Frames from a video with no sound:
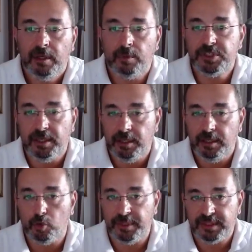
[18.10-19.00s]
وبتصير
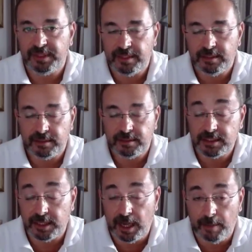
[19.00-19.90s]
حكومة آه،
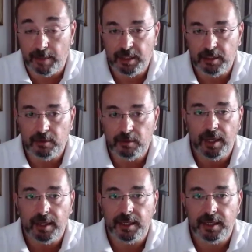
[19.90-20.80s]
تسيير أعمال
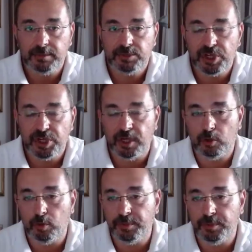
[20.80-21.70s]
ولازم تشكل
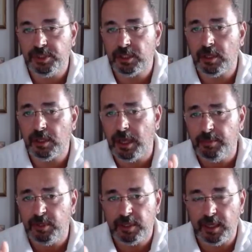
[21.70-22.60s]
حكومة جديدة طبعا
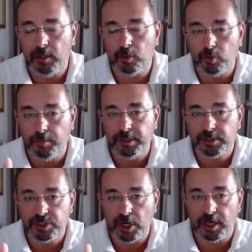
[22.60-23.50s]
قبل كان الحكومة
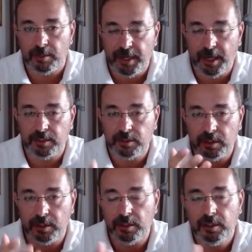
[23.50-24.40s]
تشكل
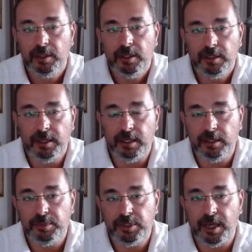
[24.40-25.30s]
بأحد آه،
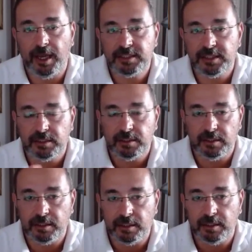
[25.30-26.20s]
يعني برئاسة
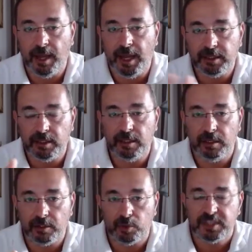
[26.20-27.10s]
آه، أحد
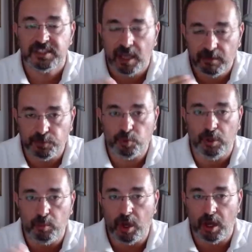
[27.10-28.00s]
رؤساء
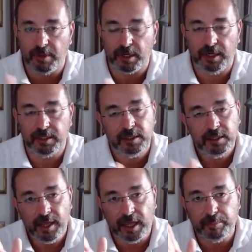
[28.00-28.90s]
فروع المخابرات
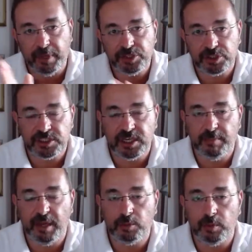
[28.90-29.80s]
عن بهجة
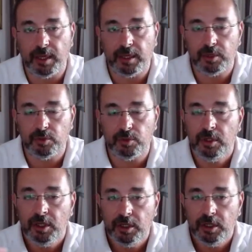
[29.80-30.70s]
سليمان ولا غيره
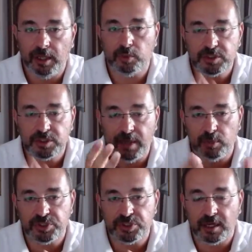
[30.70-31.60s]
انحطوا أسماء
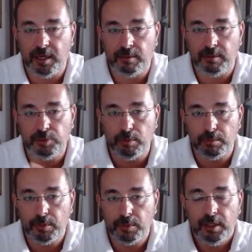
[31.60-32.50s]
الوزراء بيوم